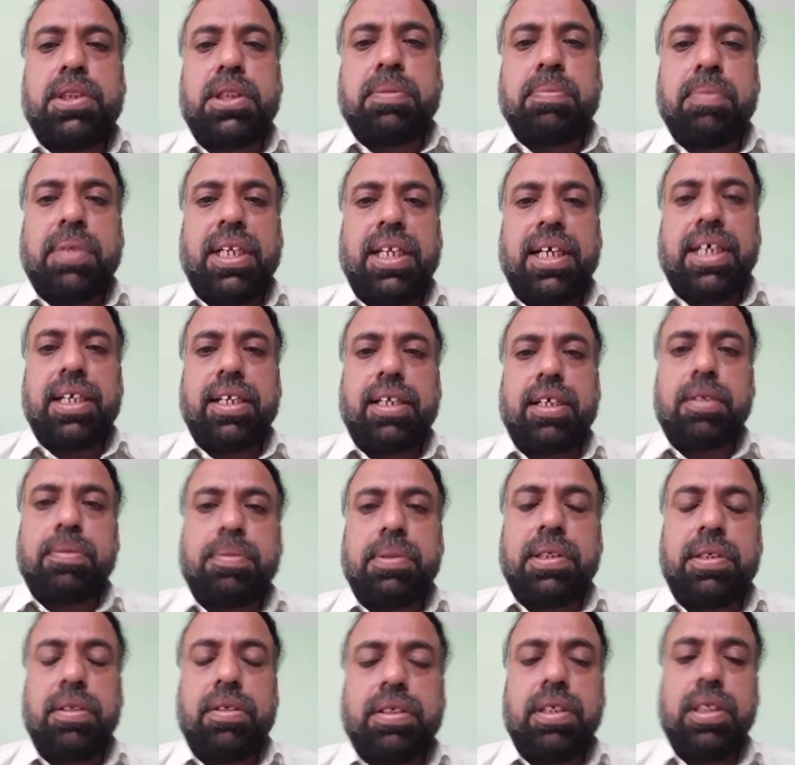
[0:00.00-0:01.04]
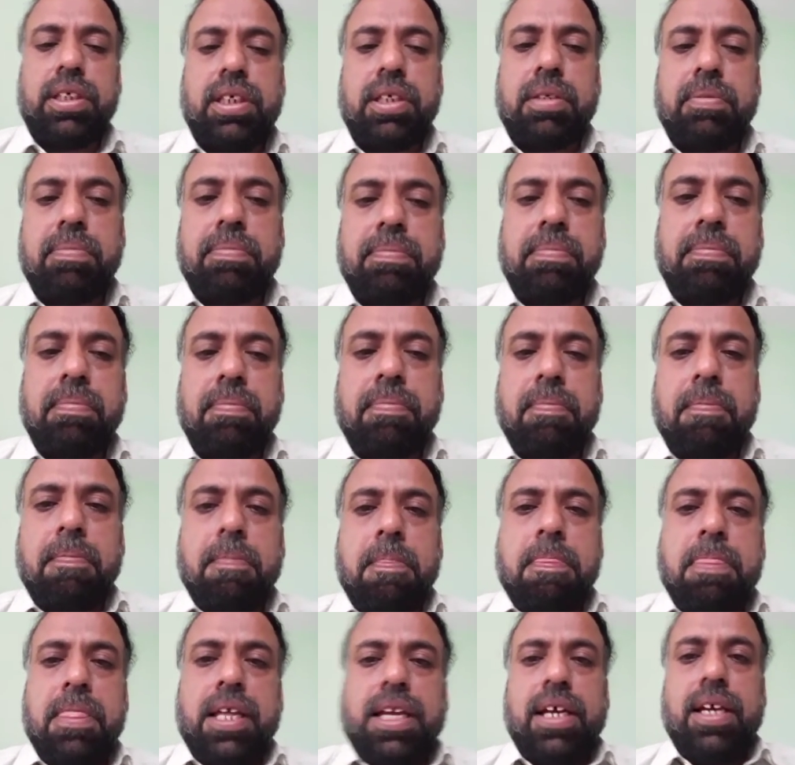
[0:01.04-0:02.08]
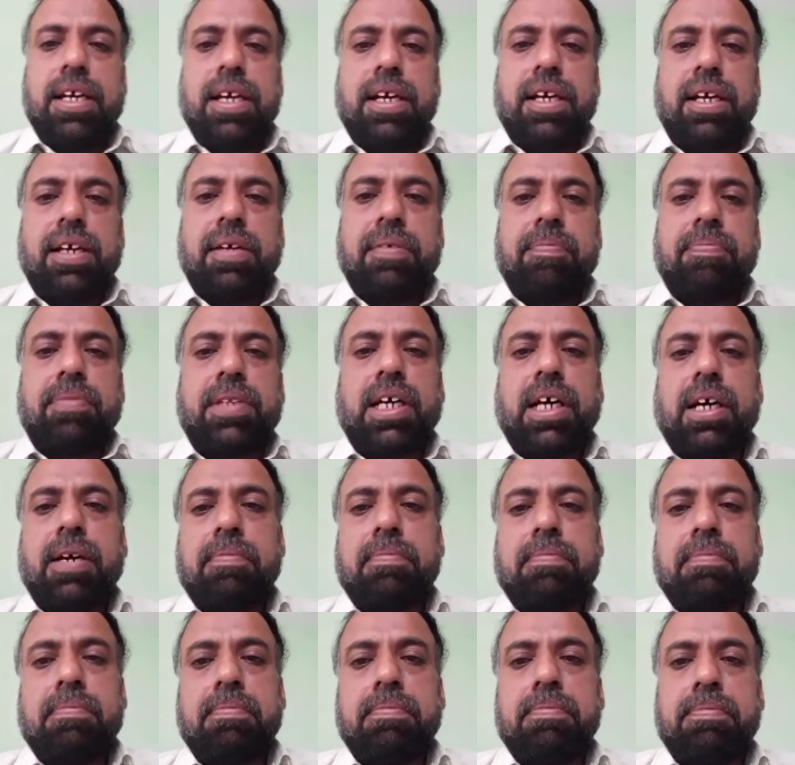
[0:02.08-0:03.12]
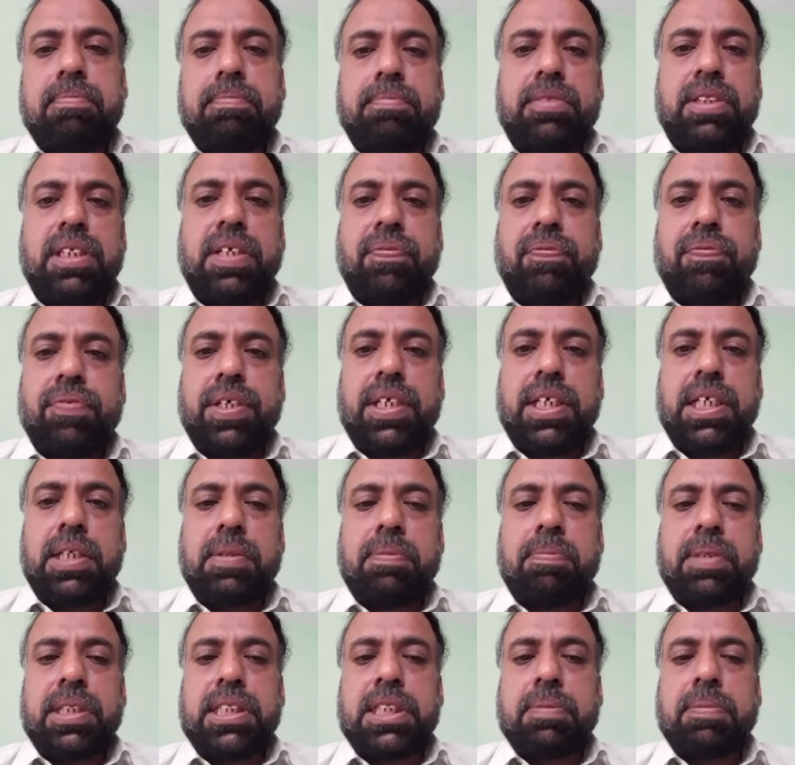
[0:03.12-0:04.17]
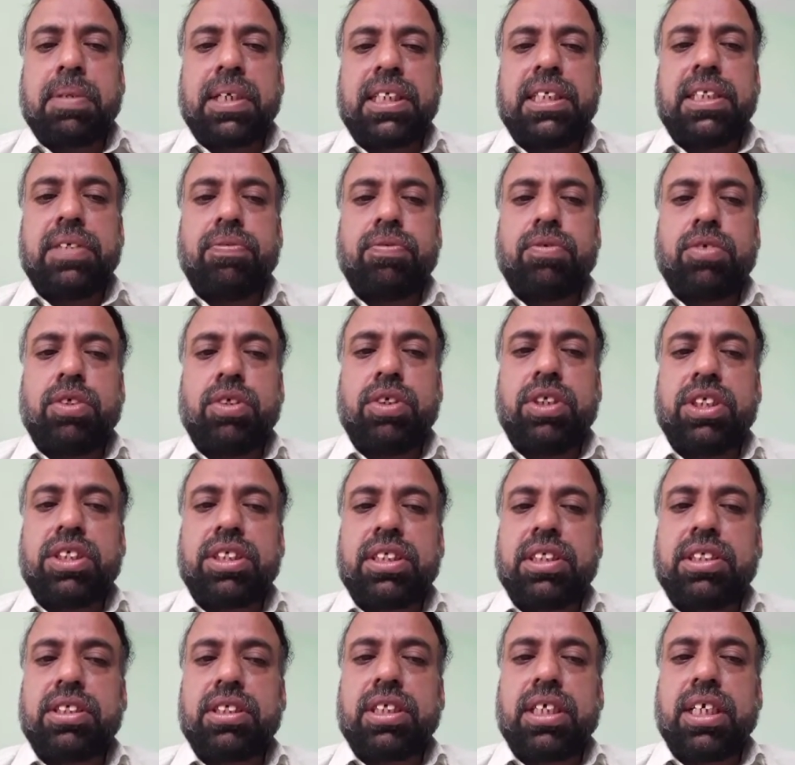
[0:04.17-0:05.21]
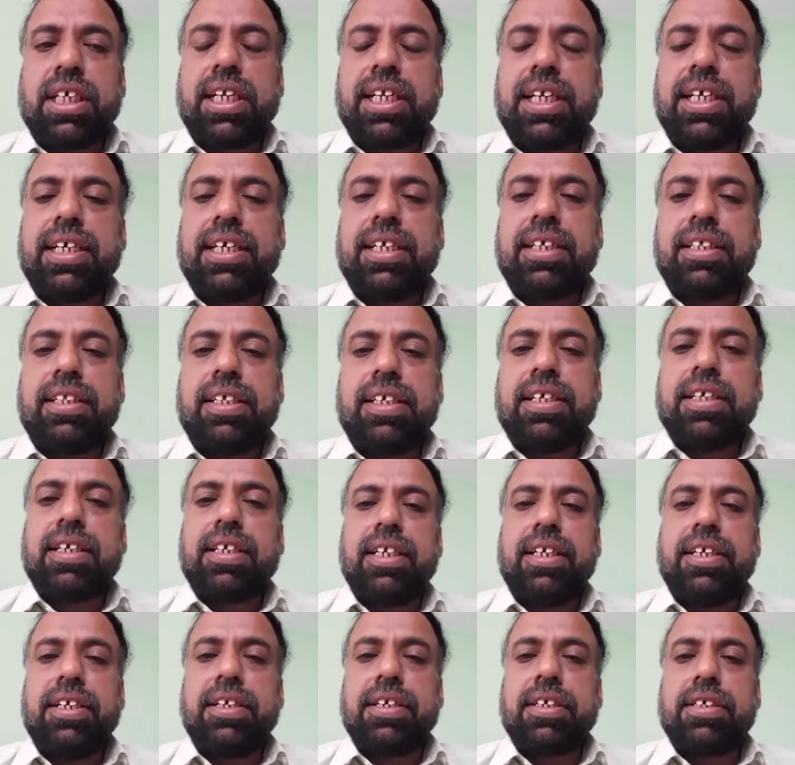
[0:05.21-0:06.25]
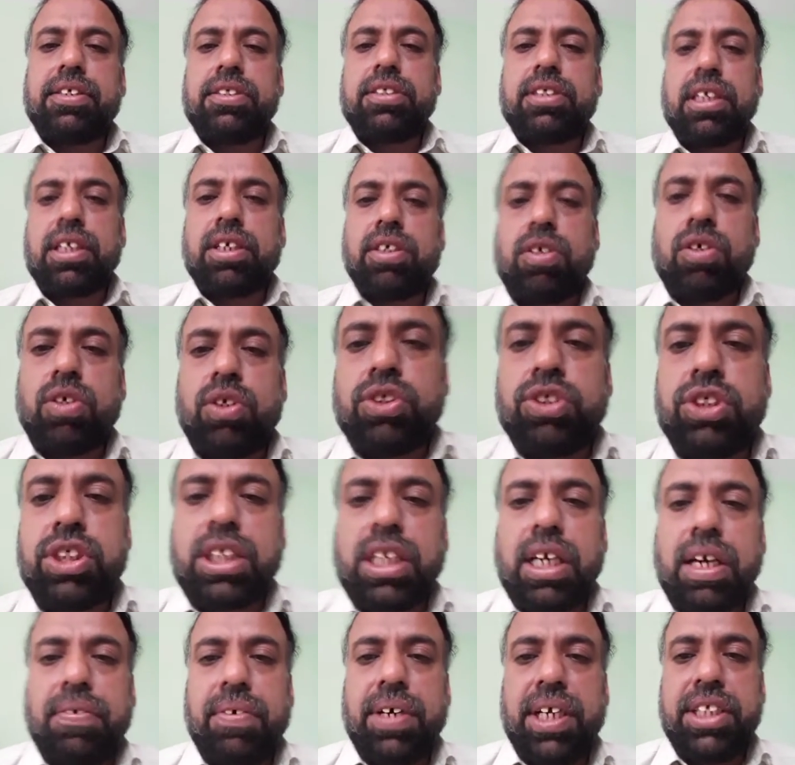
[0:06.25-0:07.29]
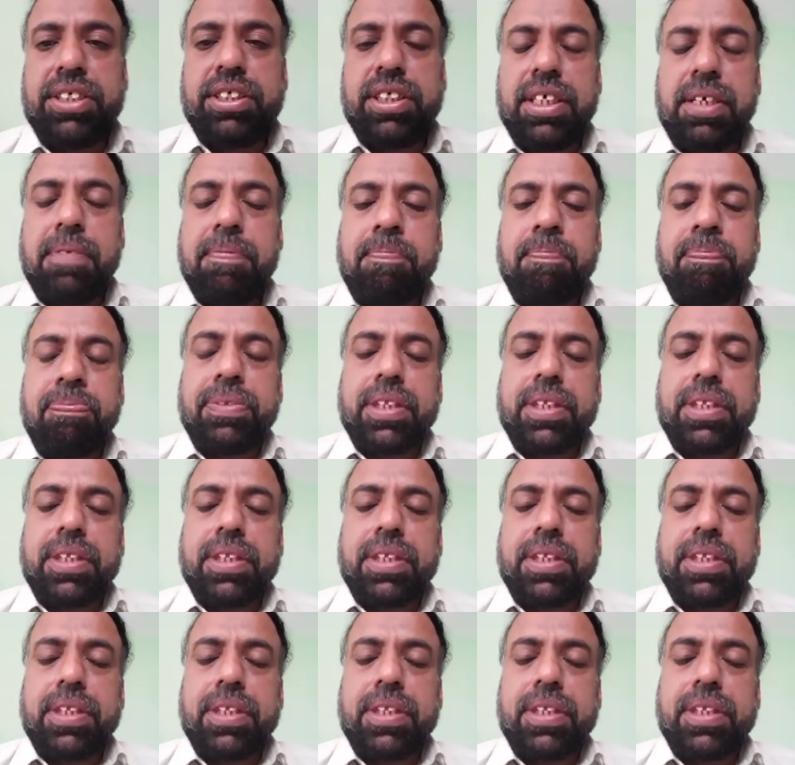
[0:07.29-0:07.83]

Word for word: बसमीम हम डिफरेंट पर्सपेक्टिव को डिस्कस कर रहे थे क्लिनिकल साइकोलॉजी के हवाले से